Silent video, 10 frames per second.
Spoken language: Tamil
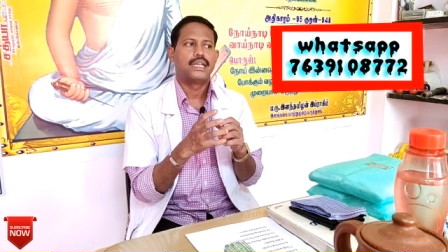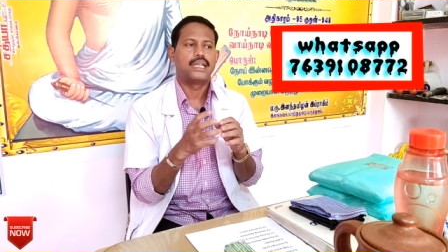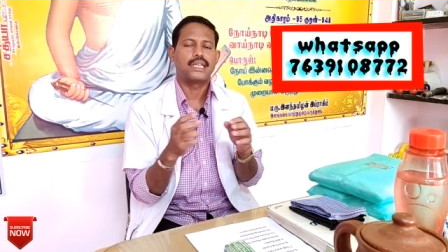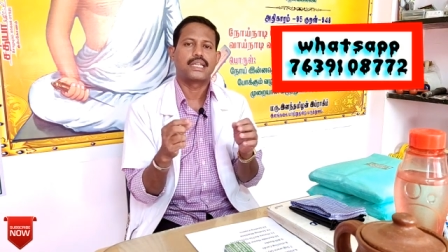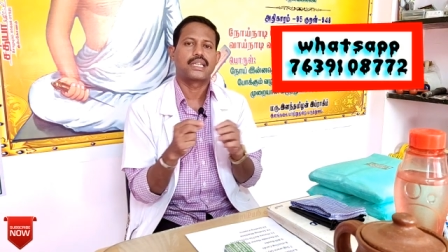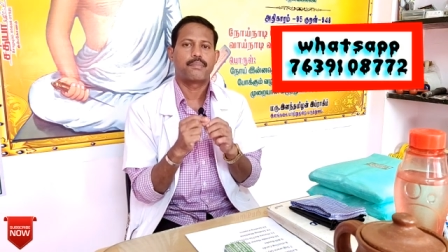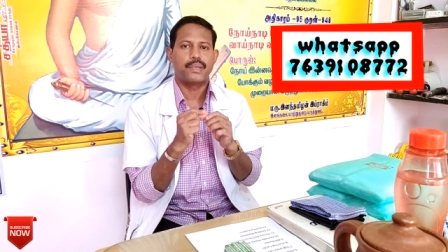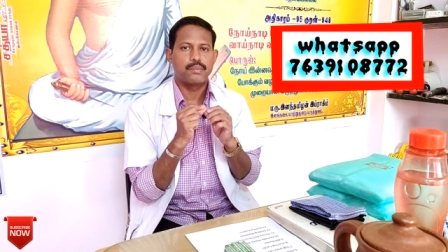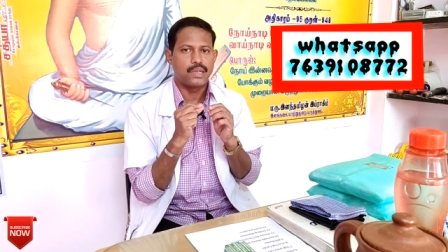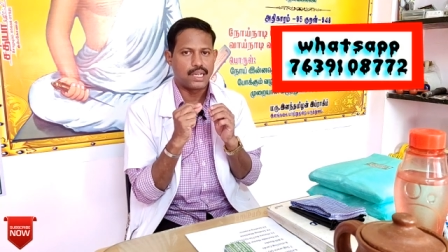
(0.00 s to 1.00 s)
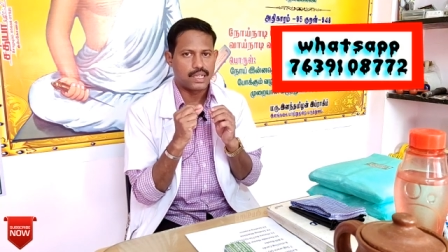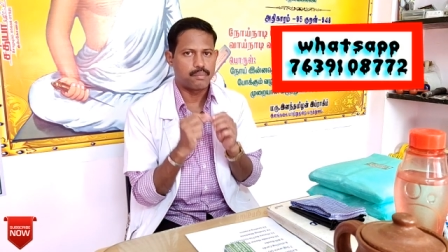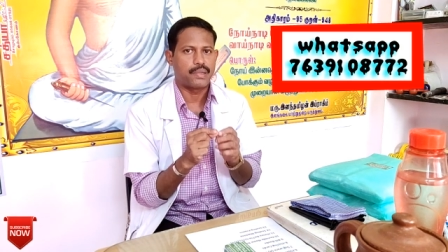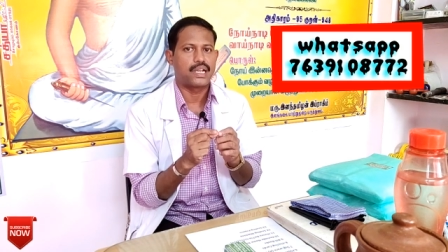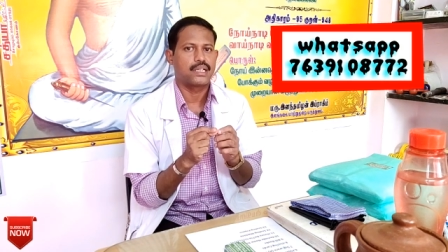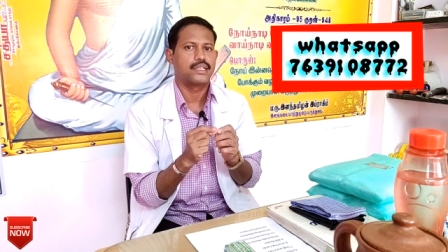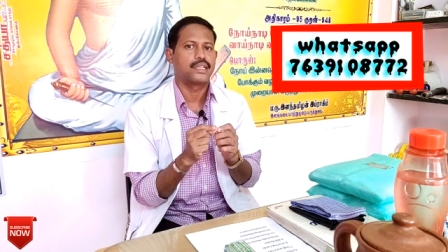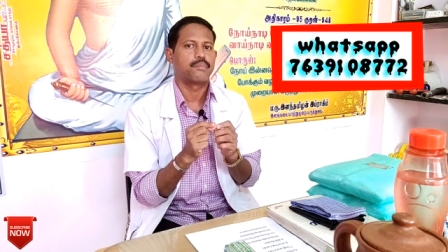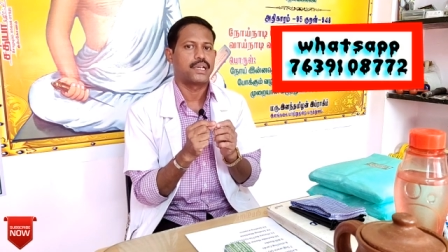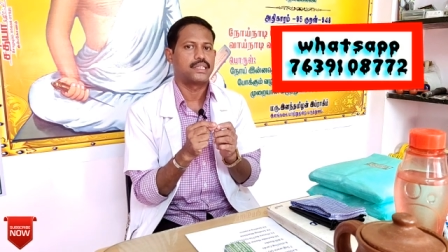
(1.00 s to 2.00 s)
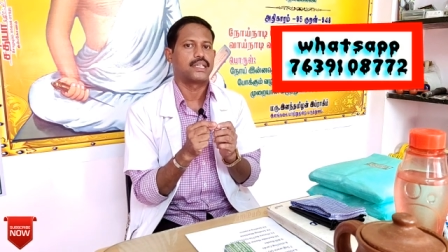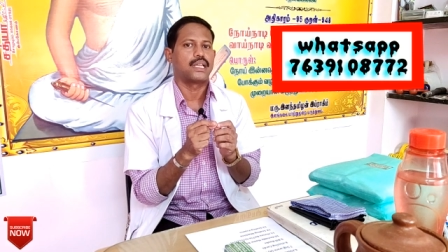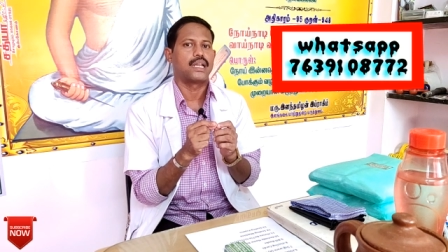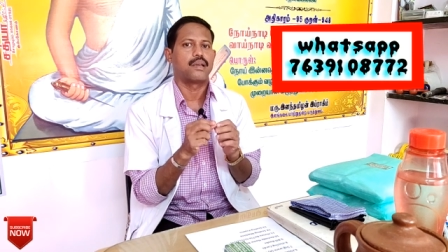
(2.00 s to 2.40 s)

இன்றைக்கி இருக்கிற பெரும்பாலான பேடுகள் நீங்கள் பார்த்தீங்கன்னா